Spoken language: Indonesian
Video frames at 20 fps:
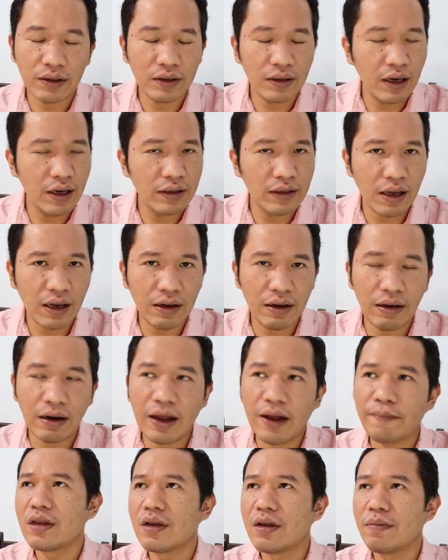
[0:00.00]
Jadi saya
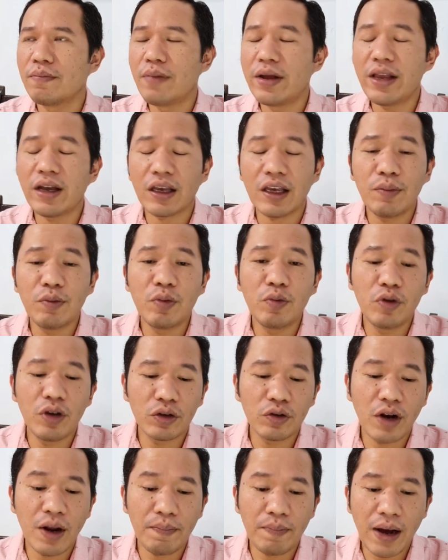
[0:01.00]
kira banyak ibu-ibu yang
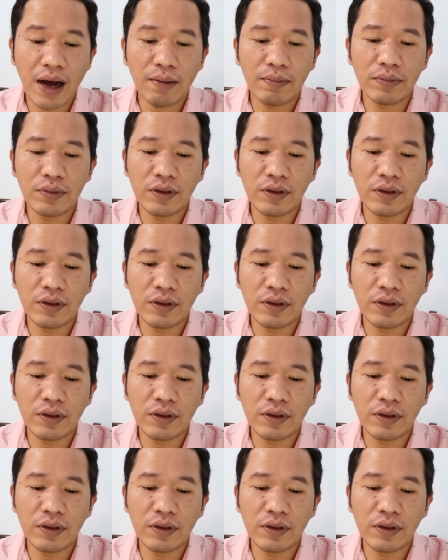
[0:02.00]
sudah paham